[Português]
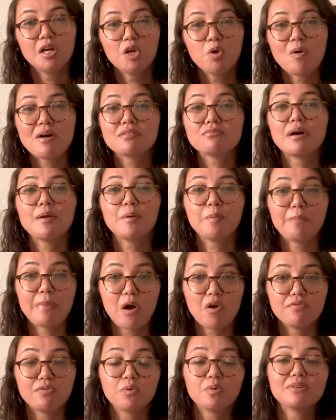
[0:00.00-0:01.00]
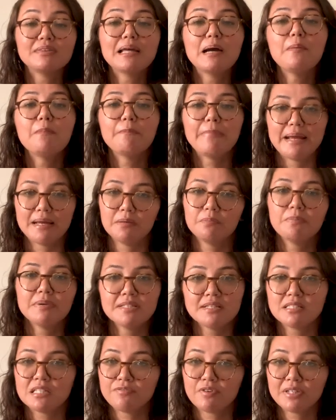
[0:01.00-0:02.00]
O assoalho pélvico também
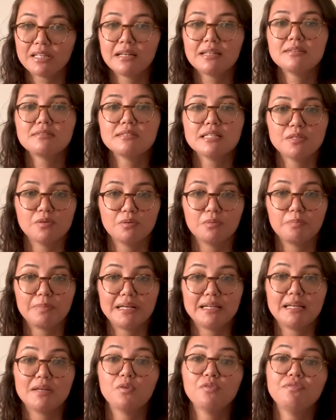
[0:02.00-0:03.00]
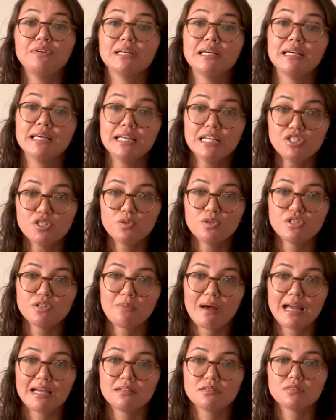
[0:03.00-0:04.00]
precisa ser fortalecido para que não fique rígido
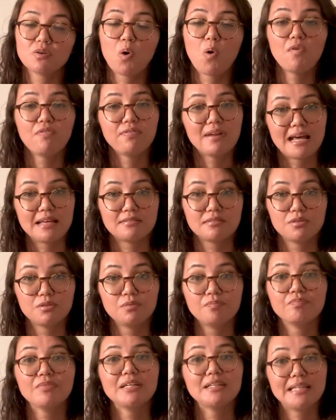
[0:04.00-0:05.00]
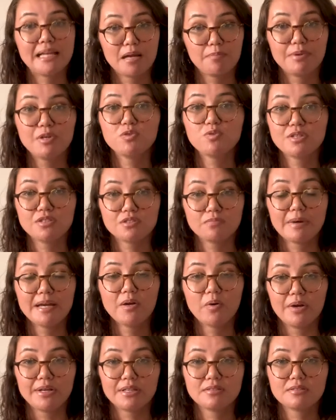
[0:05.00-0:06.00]
demais ou flácido e tenha prejuízos
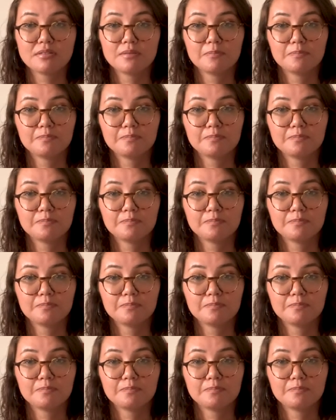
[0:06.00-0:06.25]
maiores.